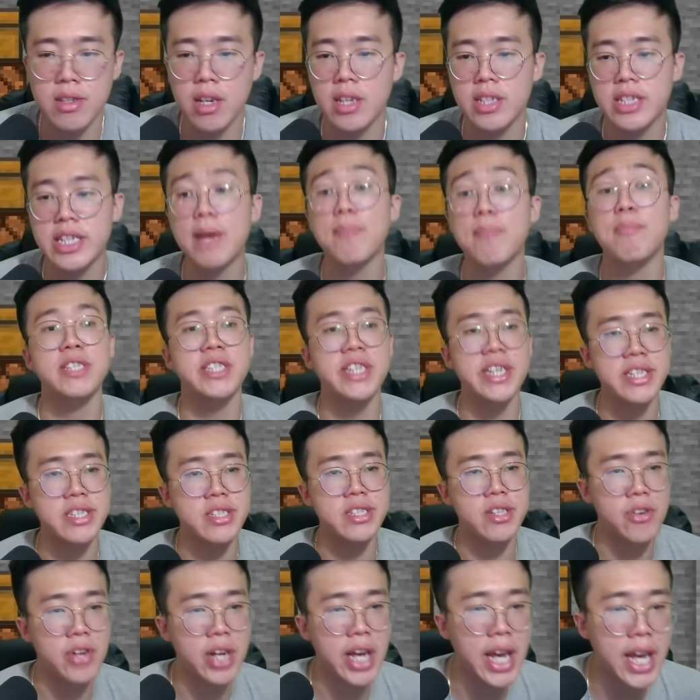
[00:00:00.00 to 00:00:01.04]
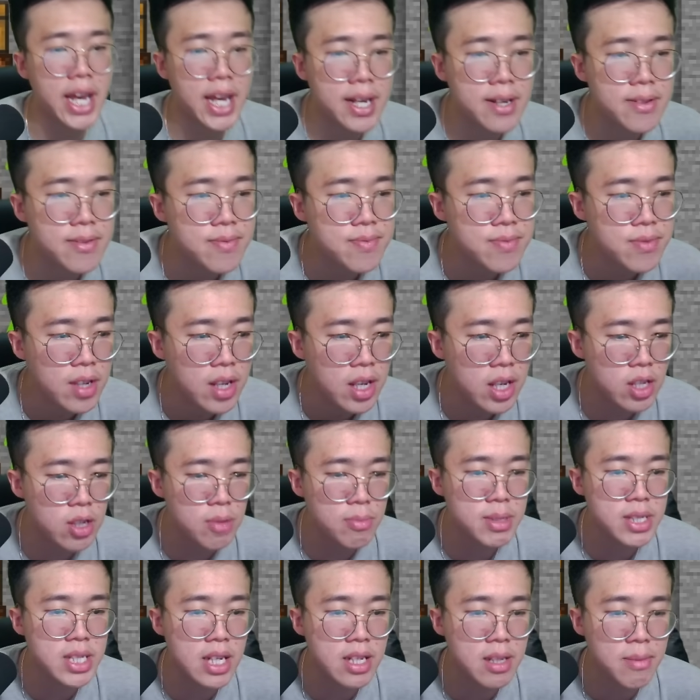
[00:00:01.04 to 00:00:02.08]
a trap chest, oke. Okay.
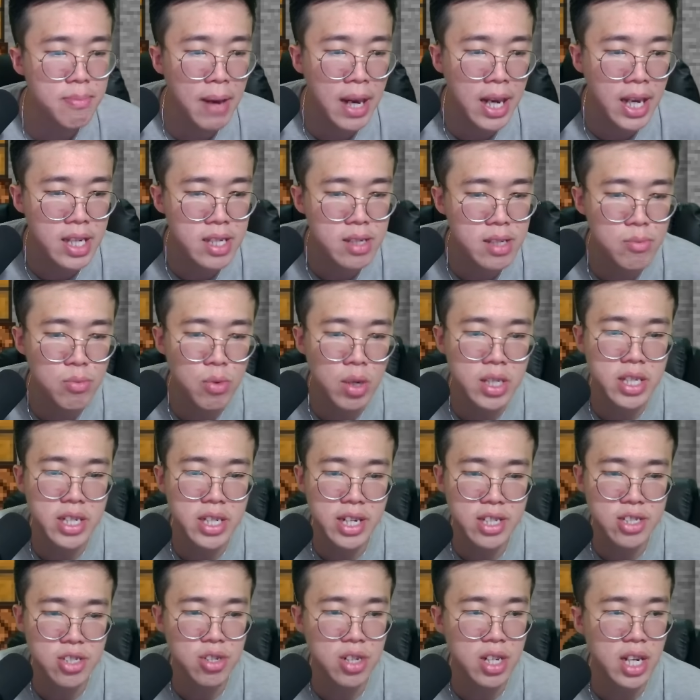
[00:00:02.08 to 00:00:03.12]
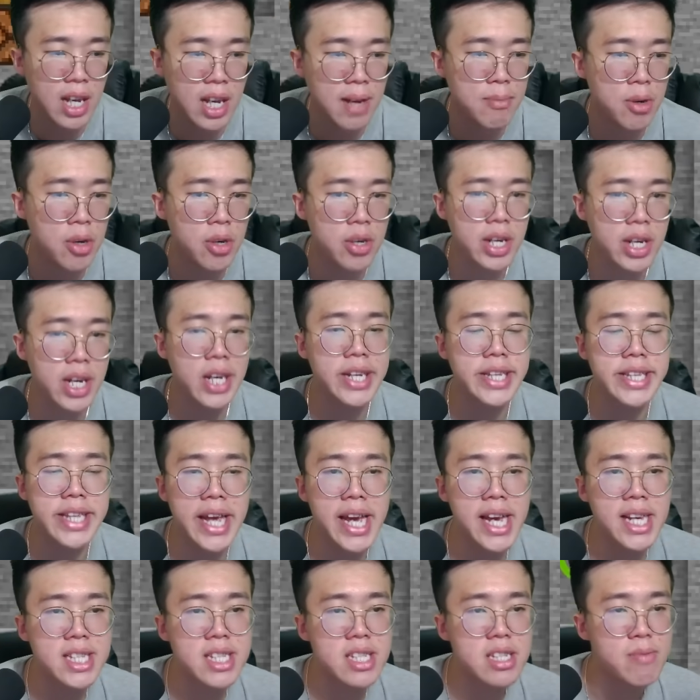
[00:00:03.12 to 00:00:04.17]
Itu bisa dipakai semua di redstone lamp. Oke, okay,
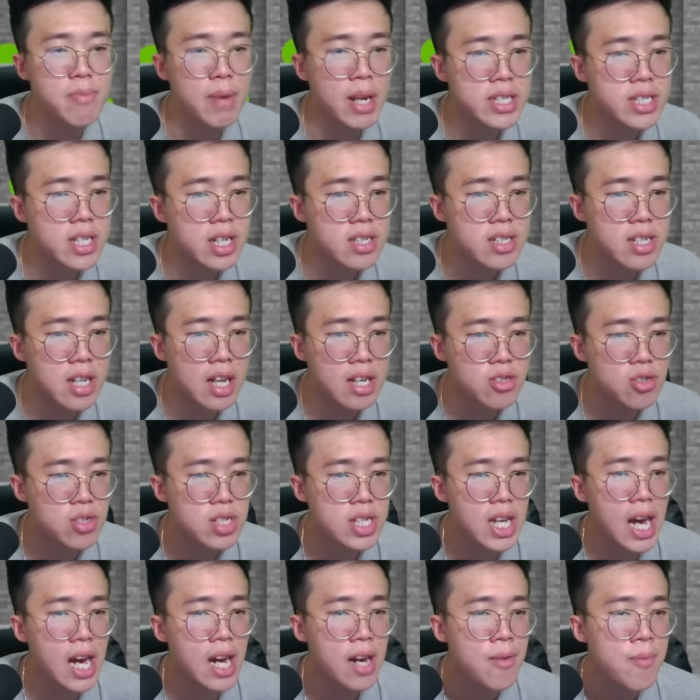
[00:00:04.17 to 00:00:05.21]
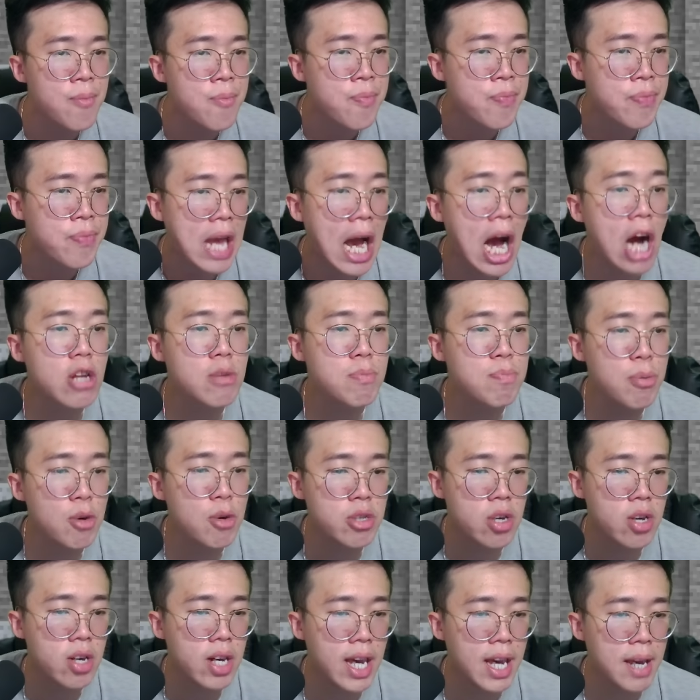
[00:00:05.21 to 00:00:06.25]
next. Selanjutnya, selanjutnya
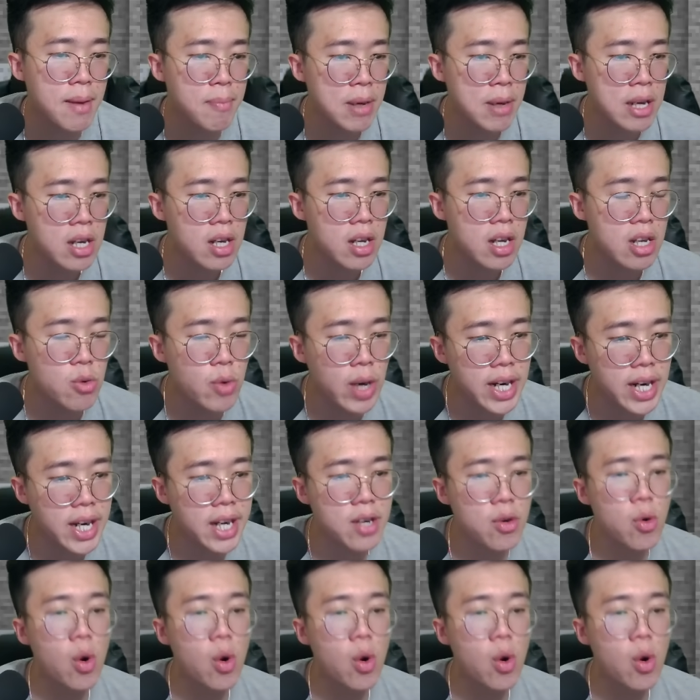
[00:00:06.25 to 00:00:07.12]
output oke okay, keluaran